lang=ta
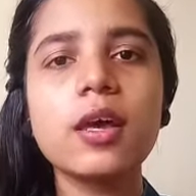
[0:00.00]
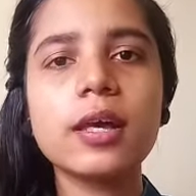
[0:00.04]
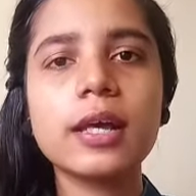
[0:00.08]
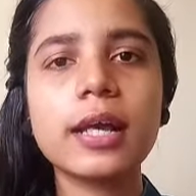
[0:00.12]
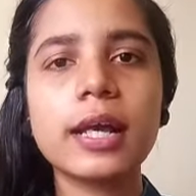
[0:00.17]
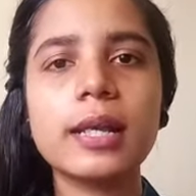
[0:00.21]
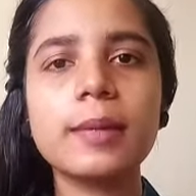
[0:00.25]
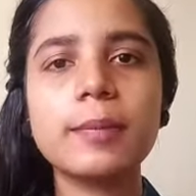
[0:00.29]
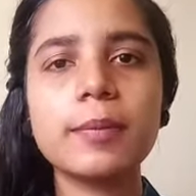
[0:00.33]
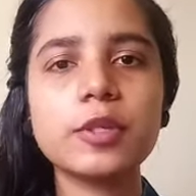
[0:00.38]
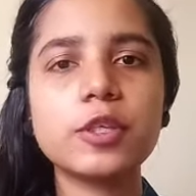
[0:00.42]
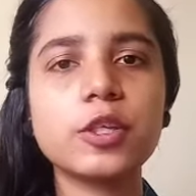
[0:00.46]

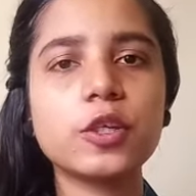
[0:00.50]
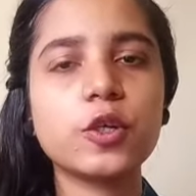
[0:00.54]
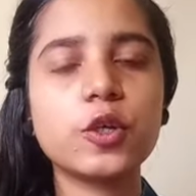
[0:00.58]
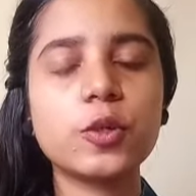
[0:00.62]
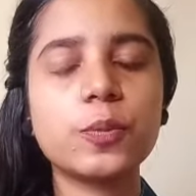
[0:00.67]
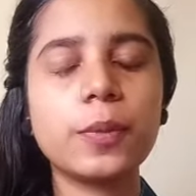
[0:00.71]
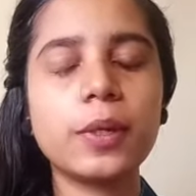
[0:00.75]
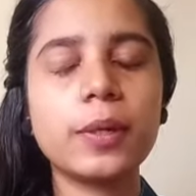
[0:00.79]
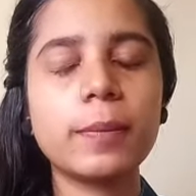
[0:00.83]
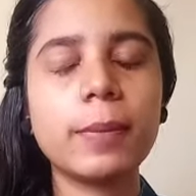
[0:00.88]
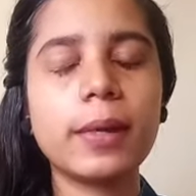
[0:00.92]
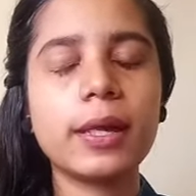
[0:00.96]
கண்டிப்பாக செக்
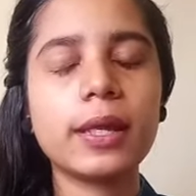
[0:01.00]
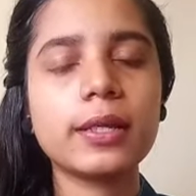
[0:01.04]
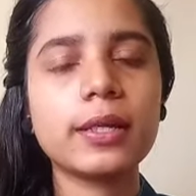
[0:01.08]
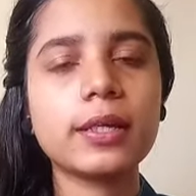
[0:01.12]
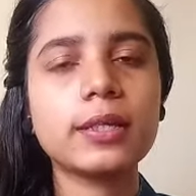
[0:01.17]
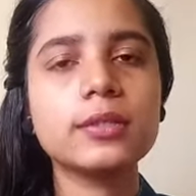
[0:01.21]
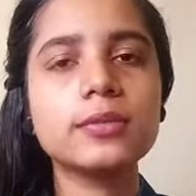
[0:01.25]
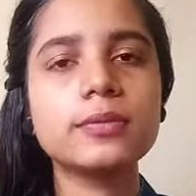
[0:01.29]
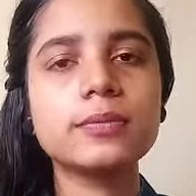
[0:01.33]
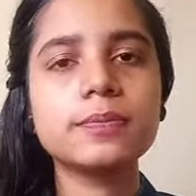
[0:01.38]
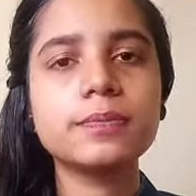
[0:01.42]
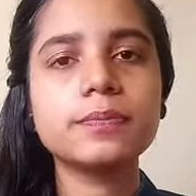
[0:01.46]
அவுட் பண்ணி
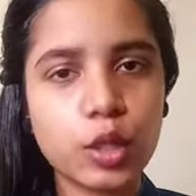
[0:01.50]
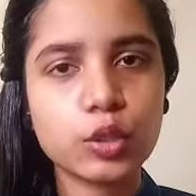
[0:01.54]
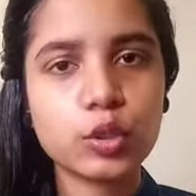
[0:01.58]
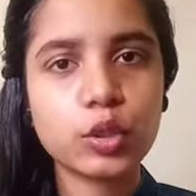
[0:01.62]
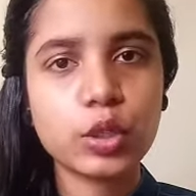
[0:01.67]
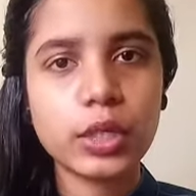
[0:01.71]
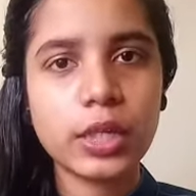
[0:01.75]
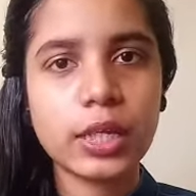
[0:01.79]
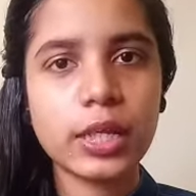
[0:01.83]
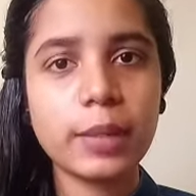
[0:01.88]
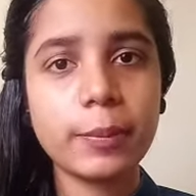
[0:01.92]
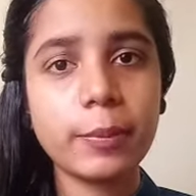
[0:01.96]
பாருங்கள் ஸோ
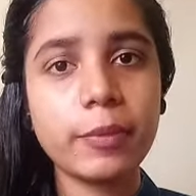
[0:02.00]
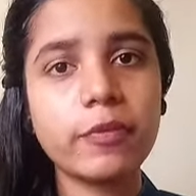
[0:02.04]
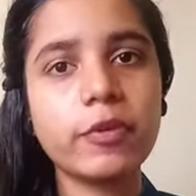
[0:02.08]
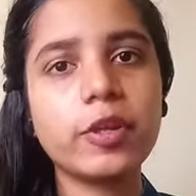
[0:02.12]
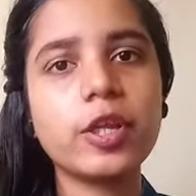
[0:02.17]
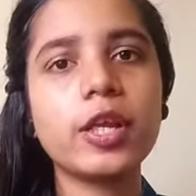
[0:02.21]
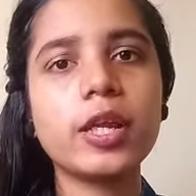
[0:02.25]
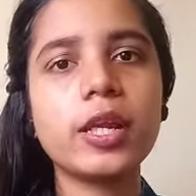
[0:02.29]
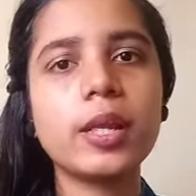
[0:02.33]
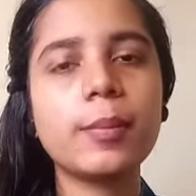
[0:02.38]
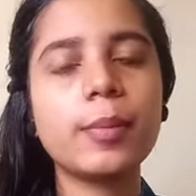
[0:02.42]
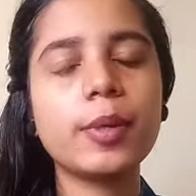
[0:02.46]
இன்றைக்கி நம்ம விட
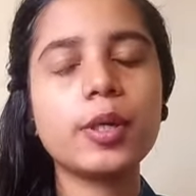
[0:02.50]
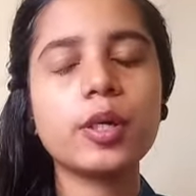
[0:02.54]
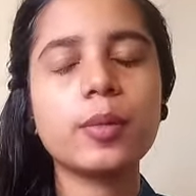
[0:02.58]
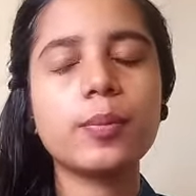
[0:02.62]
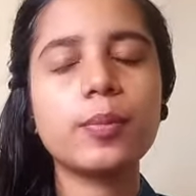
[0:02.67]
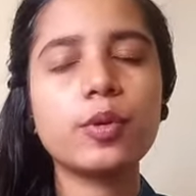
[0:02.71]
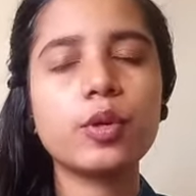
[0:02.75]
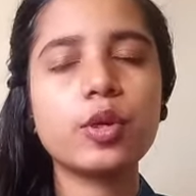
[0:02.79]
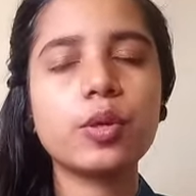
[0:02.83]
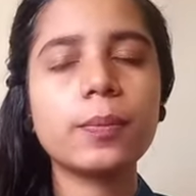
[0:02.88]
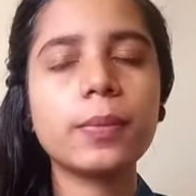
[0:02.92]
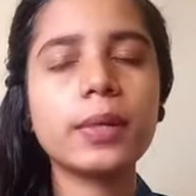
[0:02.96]
என்ன பார்க்க
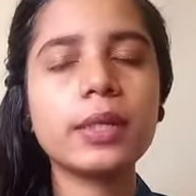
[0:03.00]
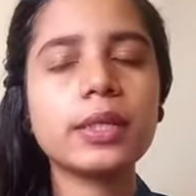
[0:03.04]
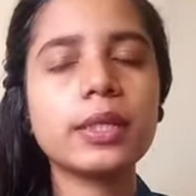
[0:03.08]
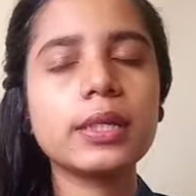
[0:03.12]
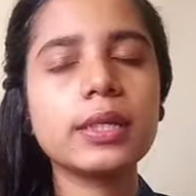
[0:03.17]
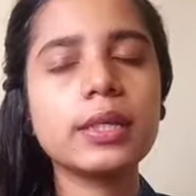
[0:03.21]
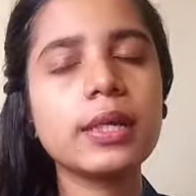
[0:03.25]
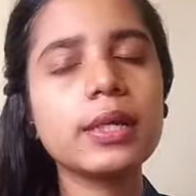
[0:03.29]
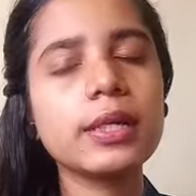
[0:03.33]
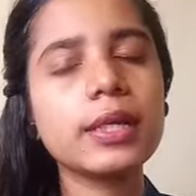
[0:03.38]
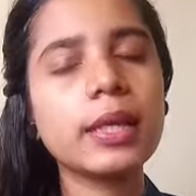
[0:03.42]
போகிறோம்னு பார்த்தீங்கன்னா